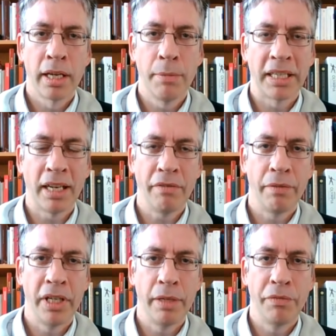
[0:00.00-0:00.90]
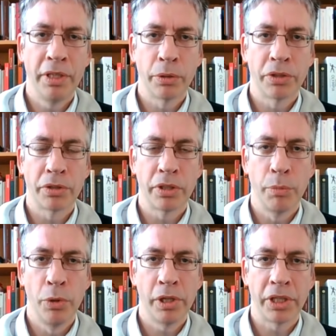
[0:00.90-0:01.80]
Immer dann, wenn wir dem Virus
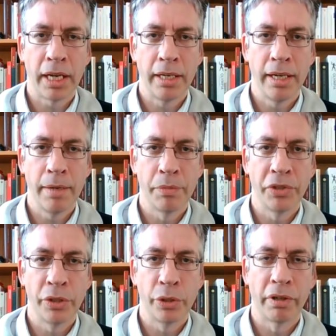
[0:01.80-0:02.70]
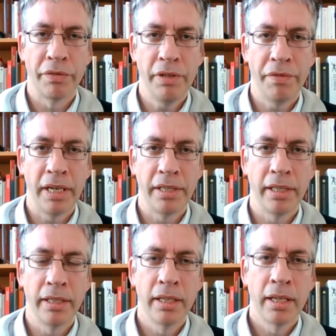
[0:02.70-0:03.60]
die Möglichkeit nehmen, sich zu
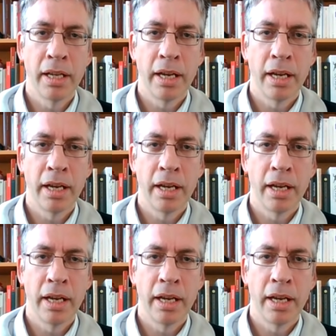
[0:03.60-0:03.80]
vervielfältigen,